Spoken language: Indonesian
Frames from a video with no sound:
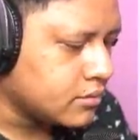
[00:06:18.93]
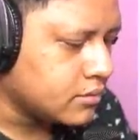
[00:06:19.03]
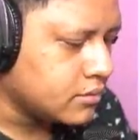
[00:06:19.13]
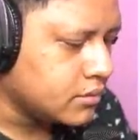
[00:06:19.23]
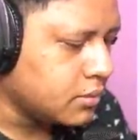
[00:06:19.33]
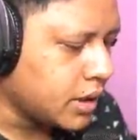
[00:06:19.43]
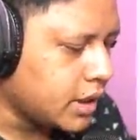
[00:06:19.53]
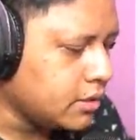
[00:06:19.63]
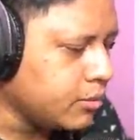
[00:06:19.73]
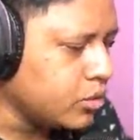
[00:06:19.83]
Dimarahin
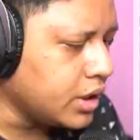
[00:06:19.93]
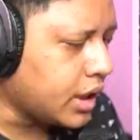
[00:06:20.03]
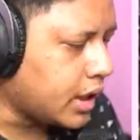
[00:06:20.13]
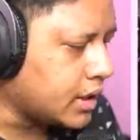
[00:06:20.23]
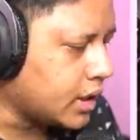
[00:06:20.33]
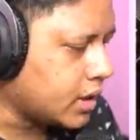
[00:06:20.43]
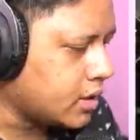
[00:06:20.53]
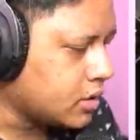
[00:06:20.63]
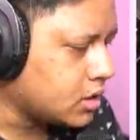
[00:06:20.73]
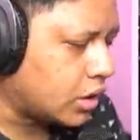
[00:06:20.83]
ibunya kali ya.
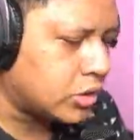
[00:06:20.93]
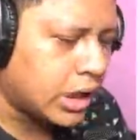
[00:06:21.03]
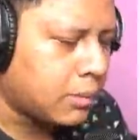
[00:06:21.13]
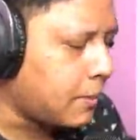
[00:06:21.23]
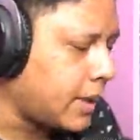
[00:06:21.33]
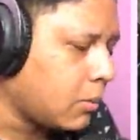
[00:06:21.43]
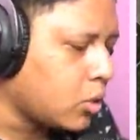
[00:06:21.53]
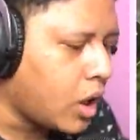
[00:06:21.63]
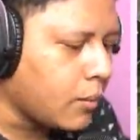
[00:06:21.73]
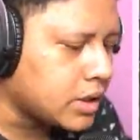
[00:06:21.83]
Gak, gak apa-apa dah,
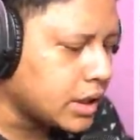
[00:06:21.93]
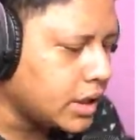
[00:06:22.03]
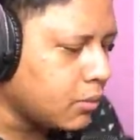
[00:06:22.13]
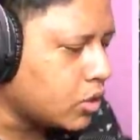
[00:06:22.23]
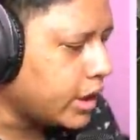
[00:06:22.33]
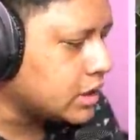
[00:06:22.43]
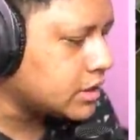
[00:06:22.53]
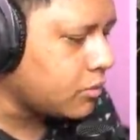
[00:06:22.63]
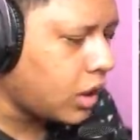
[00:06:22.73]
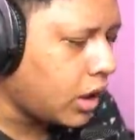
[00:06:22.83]
bodo amat dah dia mau DC,
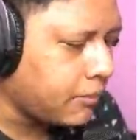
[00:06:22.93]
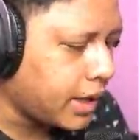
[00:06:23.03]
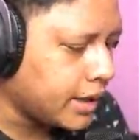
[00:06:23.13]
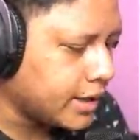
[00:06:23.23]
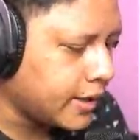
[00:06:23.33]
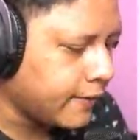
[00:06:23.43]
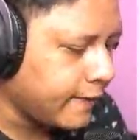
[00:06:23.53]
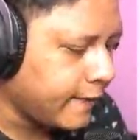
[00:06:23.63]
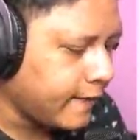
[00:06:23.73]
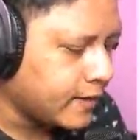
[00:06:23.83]
mau ngapain dah.
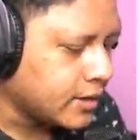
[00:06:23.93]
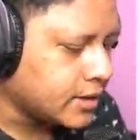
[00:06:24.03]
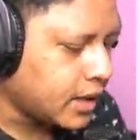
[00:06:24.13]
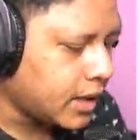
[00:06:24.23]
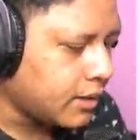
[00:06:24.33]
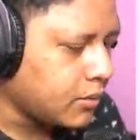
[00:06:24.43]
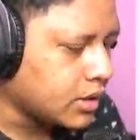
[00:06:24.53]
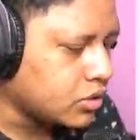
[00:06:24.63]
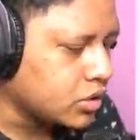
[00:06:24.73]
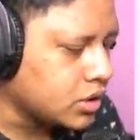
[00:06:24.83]
Kita
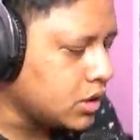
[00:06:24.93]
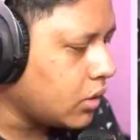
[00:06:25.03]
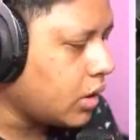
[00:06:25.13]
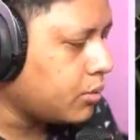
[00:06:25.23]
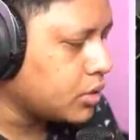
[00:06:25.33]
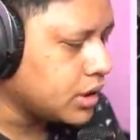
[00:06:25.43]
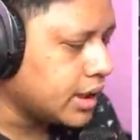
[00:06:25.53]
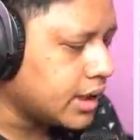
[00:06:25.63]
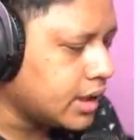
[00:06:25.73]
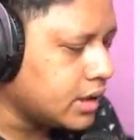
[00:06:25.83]
bantuin dia walaupun
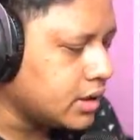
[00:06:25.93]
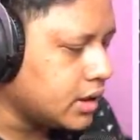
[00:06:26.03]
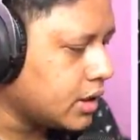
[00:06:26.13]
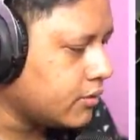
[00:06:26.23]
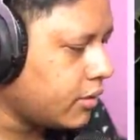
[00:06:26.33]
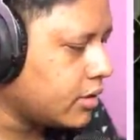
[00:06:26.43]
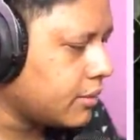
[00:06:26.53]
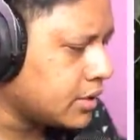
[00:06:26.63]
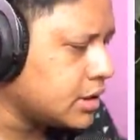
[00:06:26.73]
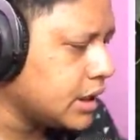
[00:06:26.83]
dia ini ya. Yang
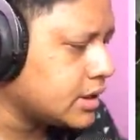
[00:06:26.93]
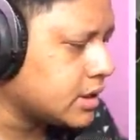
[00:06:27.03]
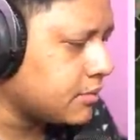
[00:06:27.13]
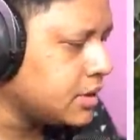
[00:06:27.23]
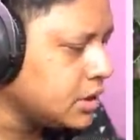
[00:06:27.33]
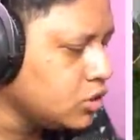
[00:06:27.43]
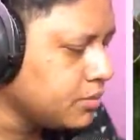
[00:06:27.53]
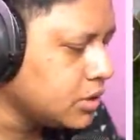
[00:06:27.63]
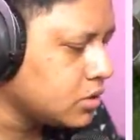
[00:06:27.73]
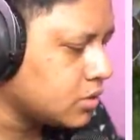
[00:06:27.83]
penting dia tetap hidup
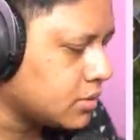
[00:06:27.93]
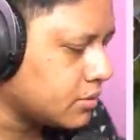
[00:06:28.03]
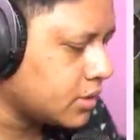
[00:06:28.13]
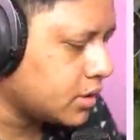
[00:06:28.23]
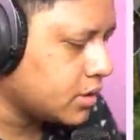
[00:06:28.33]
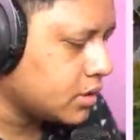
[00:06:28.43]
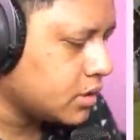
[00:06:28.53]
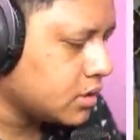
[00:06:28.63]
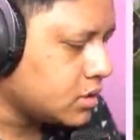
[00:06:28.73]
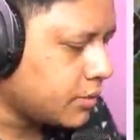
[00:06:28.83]
gitu, teman-teman ya.
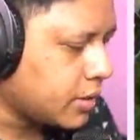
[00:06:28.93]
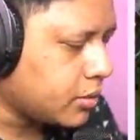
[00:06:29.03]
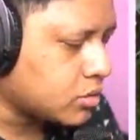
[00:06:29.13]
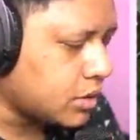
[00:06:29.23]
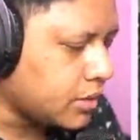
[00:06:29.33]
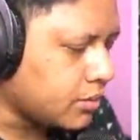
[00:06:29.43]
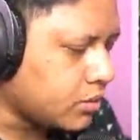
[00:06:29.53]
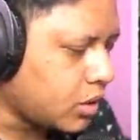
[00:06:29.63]
Sabar bro, sabar bro.